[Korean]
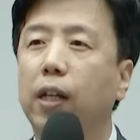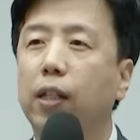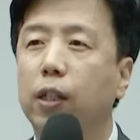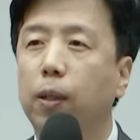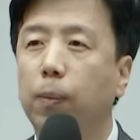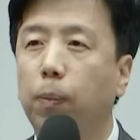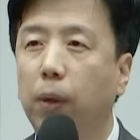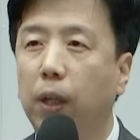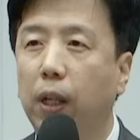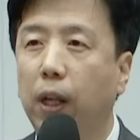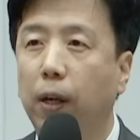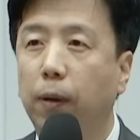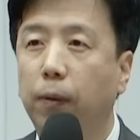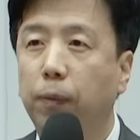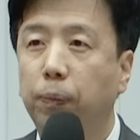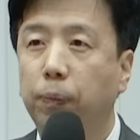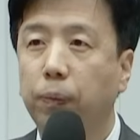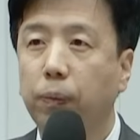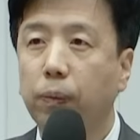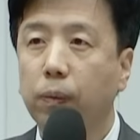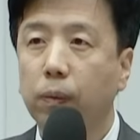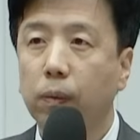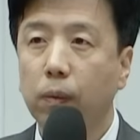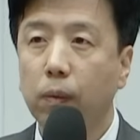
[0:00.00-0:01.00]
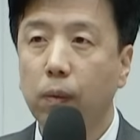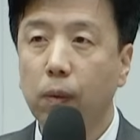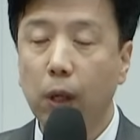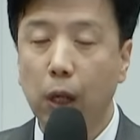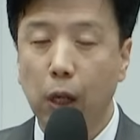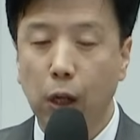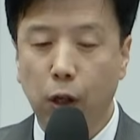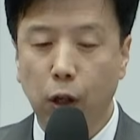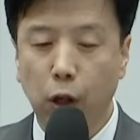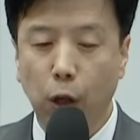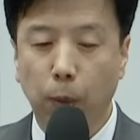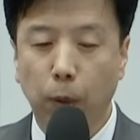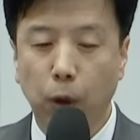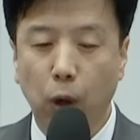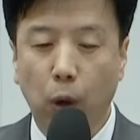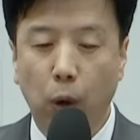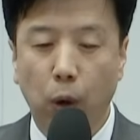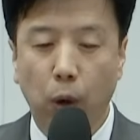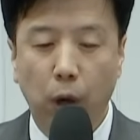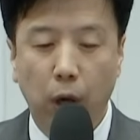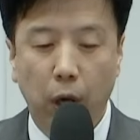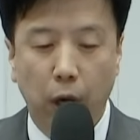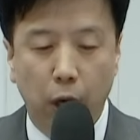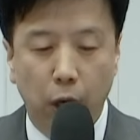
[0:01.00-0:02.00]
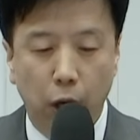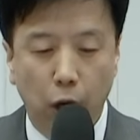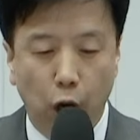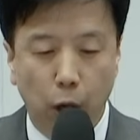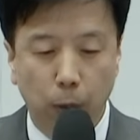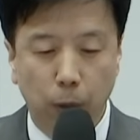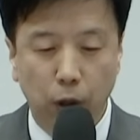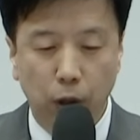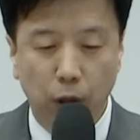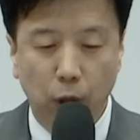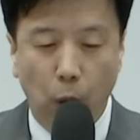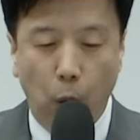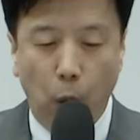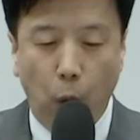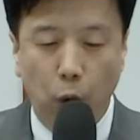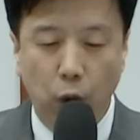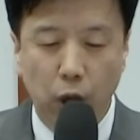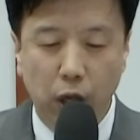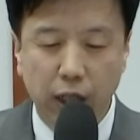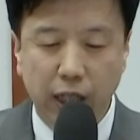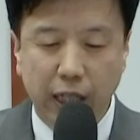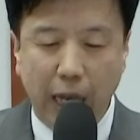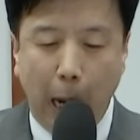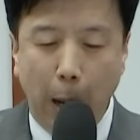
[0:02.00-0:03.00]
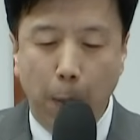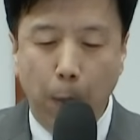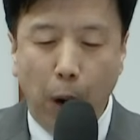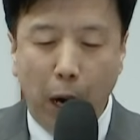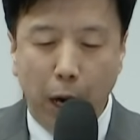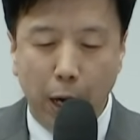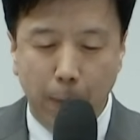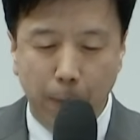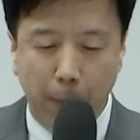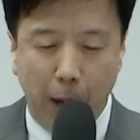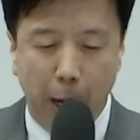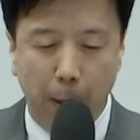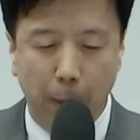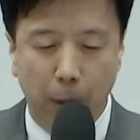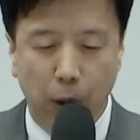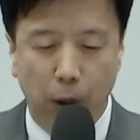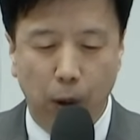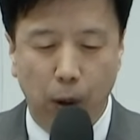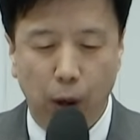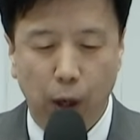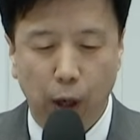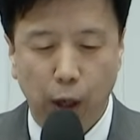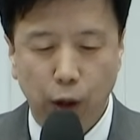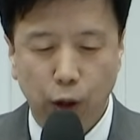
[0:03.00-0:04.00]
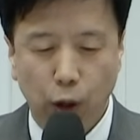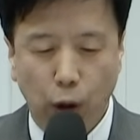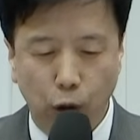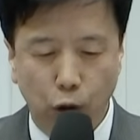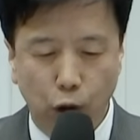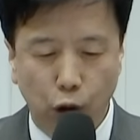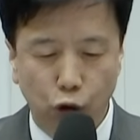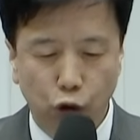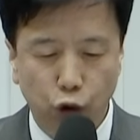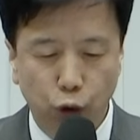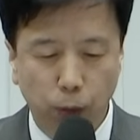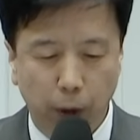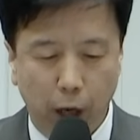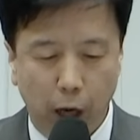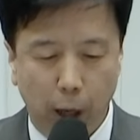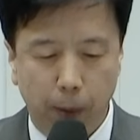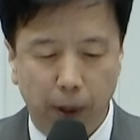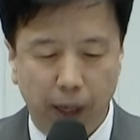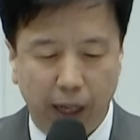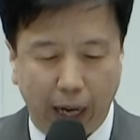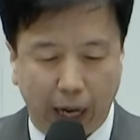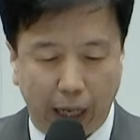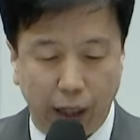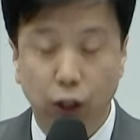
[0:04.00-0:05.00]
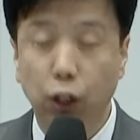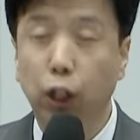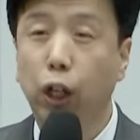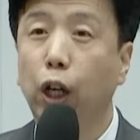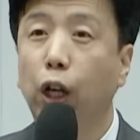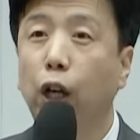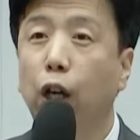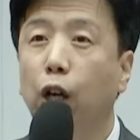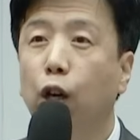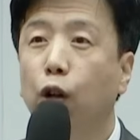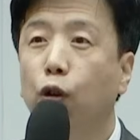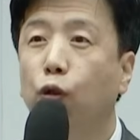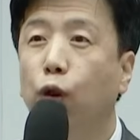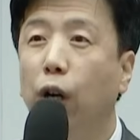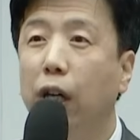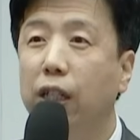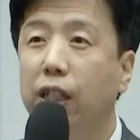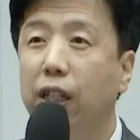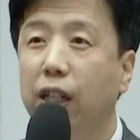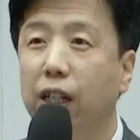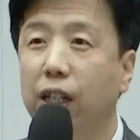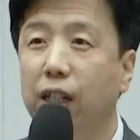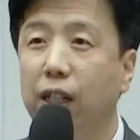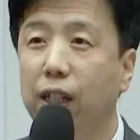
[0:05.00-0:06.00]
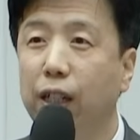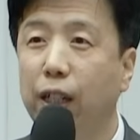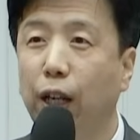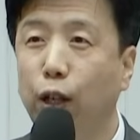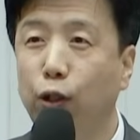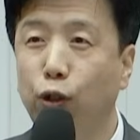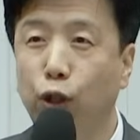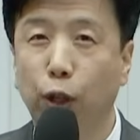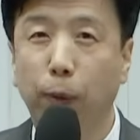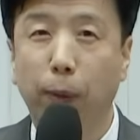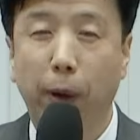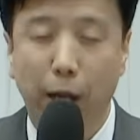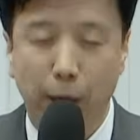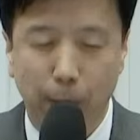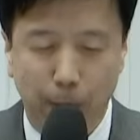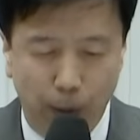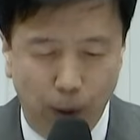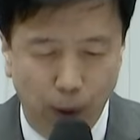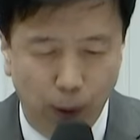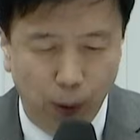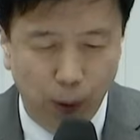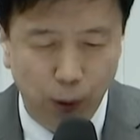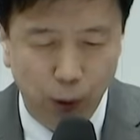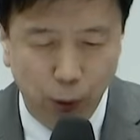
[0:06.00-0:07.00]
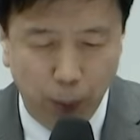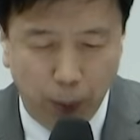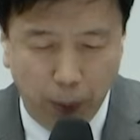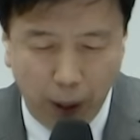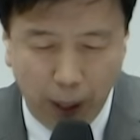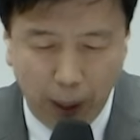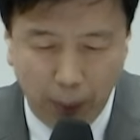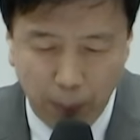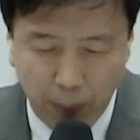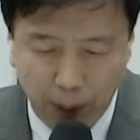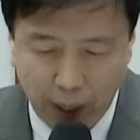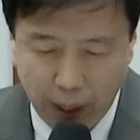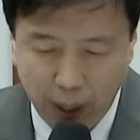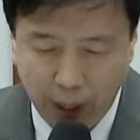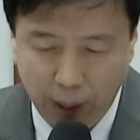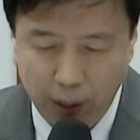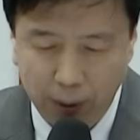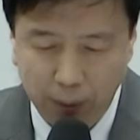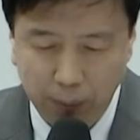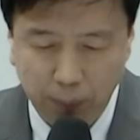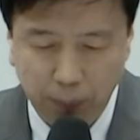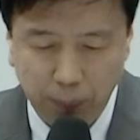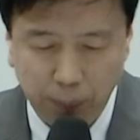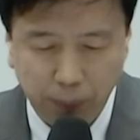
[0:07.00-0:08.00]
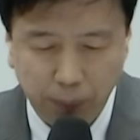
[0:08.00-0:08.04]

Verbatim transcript: 않으십니다. 그러므로 여러분 오늘 사모하는 마음으로 성령 충만함을 간절히 구하시기를 예수님의 이름으로 축복합니다.